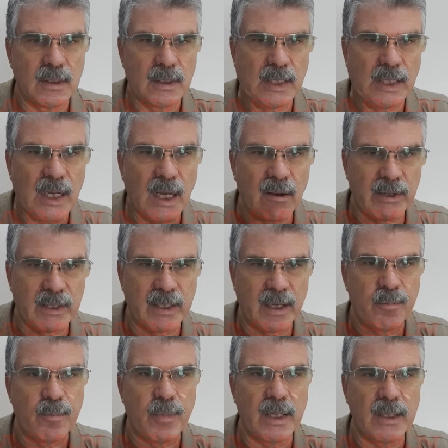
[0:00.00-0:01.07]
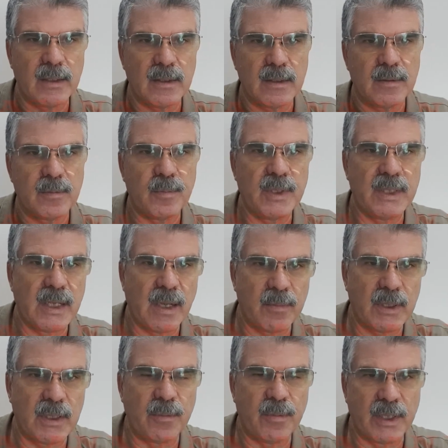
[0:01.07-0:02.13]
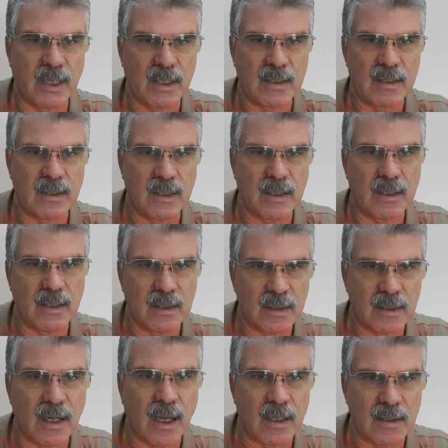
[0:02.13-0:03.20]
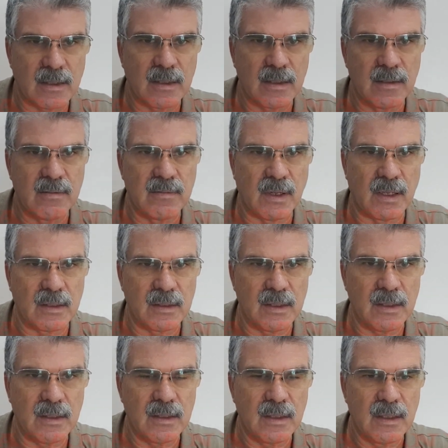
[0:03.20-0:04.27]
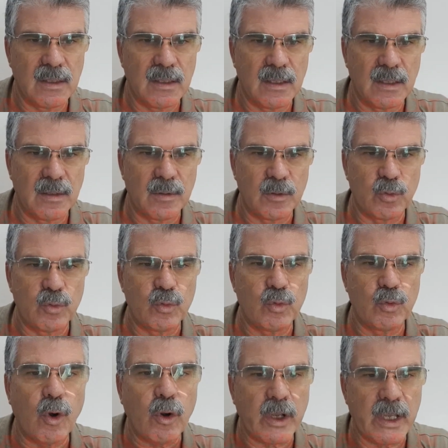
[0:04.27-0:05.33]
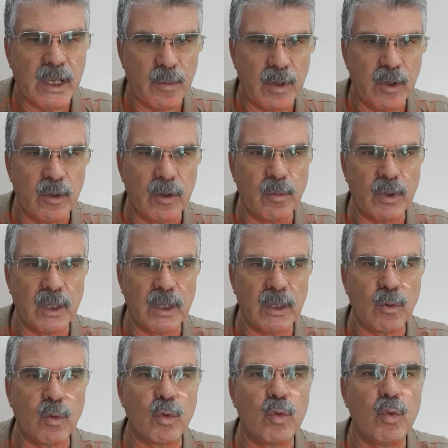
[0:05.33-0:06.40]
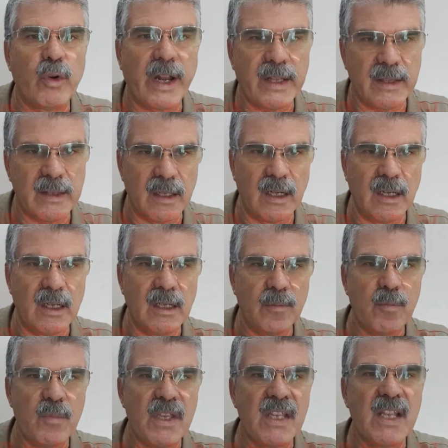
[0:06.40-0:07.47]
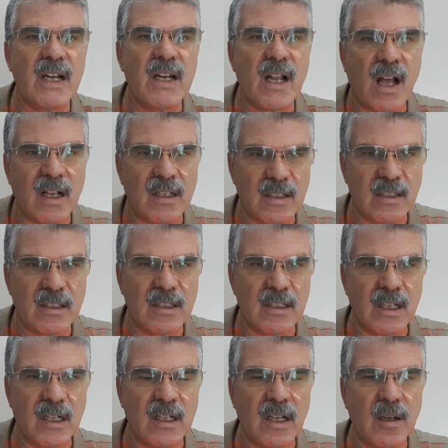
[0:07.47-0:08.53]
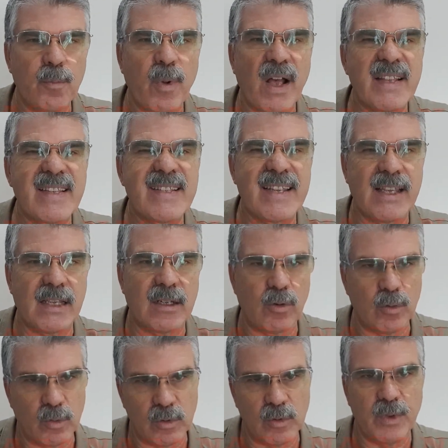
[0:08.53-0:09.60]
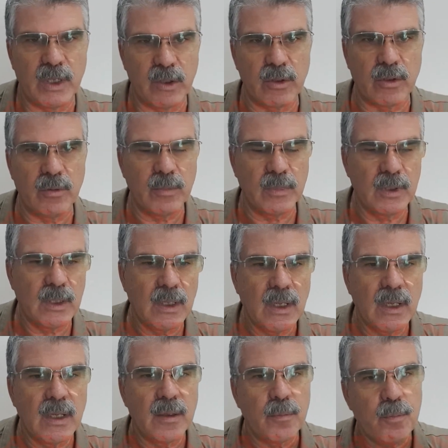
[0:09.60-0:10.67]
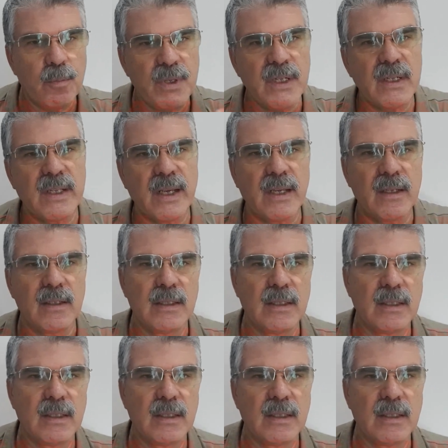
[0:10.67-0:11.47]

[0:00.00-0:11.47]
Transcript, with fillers: ilaveten ben midemde de biraz e, rahatsızlığım vardı. Çok iyi biliyorum ki kudret narı mide rahatsızlıklarına panzehir olduğunu biliyorum. Bir de